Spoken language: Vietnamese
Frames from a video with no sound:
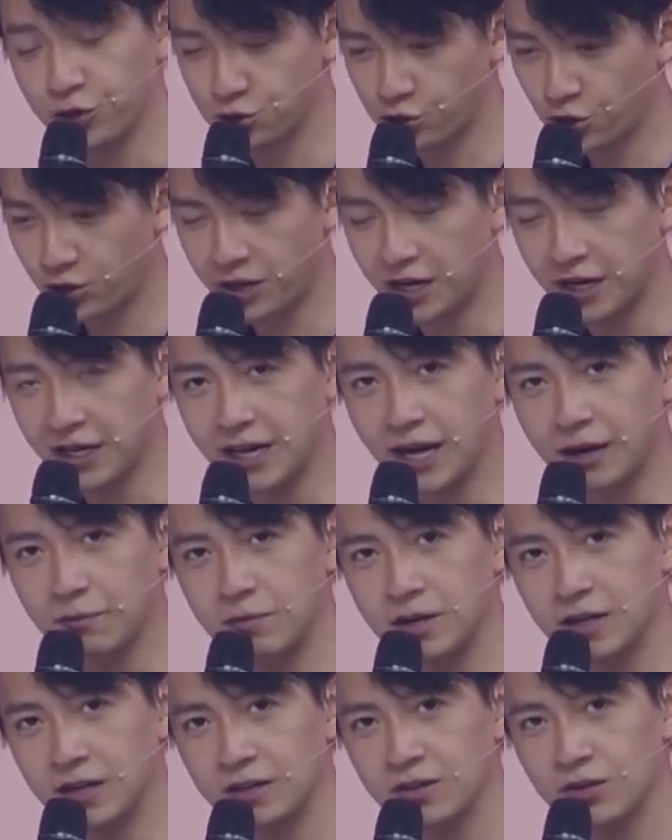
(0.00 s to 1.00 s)
phần xuất hiện đặc
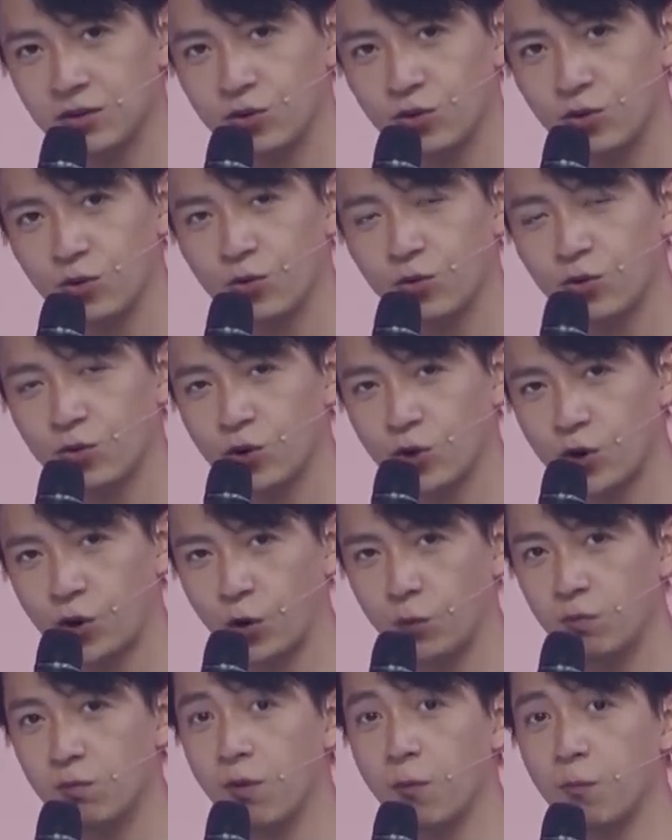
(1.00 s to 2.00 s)
biệt
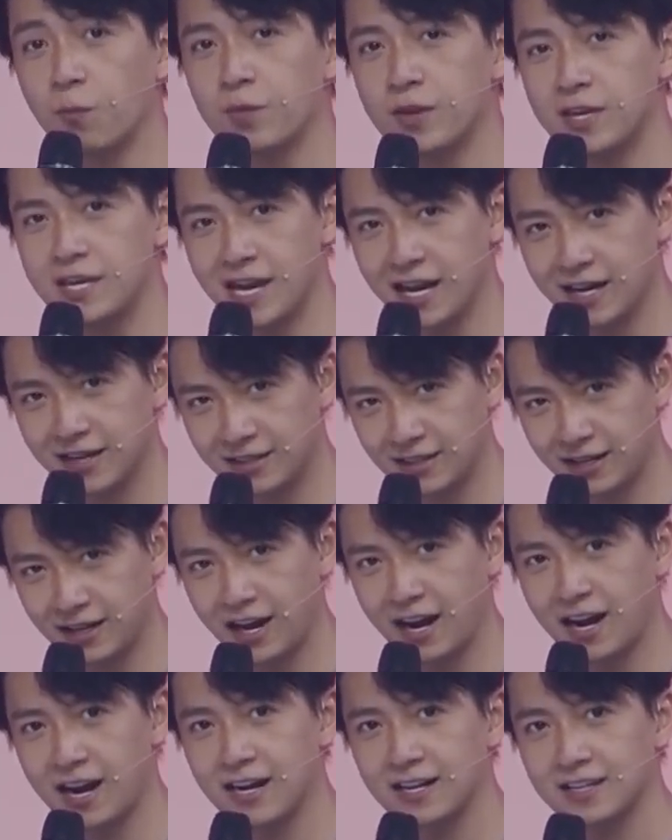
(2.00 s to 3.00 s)
của một danh
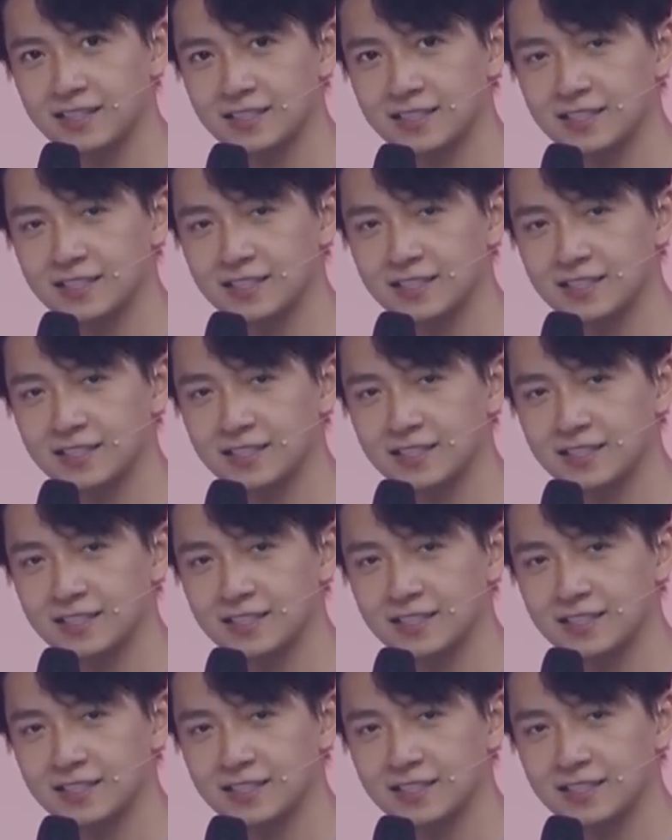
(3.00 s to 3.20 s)
ca.